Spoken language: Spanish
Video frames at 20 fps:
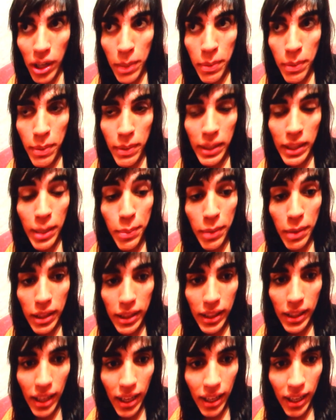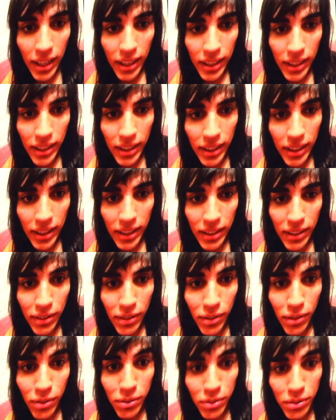van a matar y
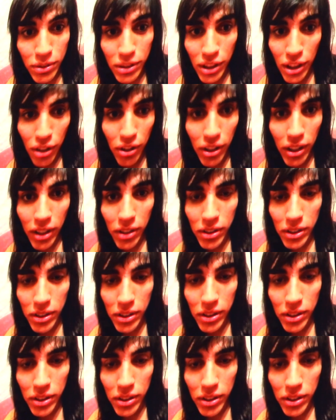un chingo de cosas.